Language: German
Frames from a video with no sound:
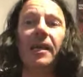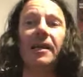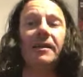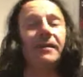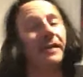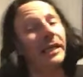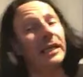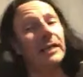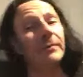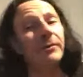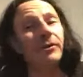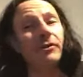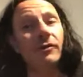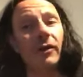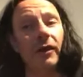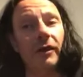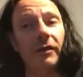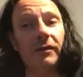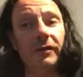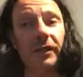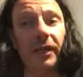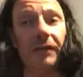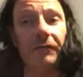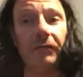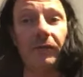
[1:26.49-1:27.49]
Dann habe ich noch einen
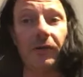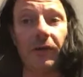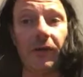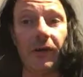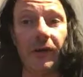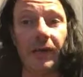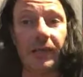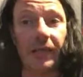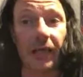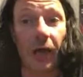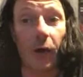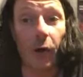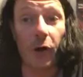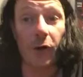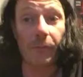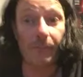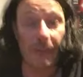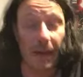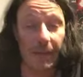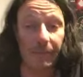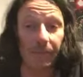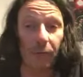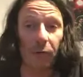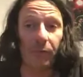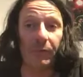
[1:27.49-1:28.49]
Deal für euch, auch
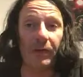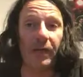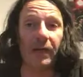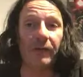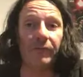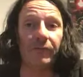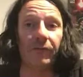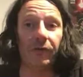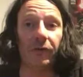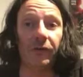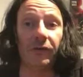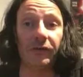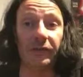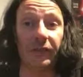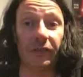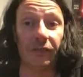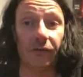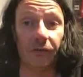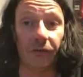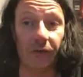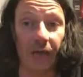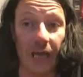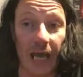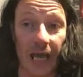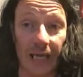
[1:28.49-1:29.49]
Batmobil von
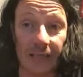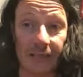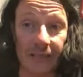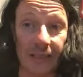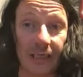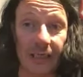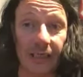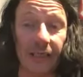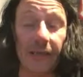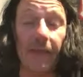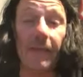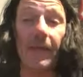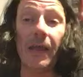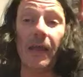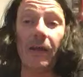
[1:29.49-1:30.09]
1989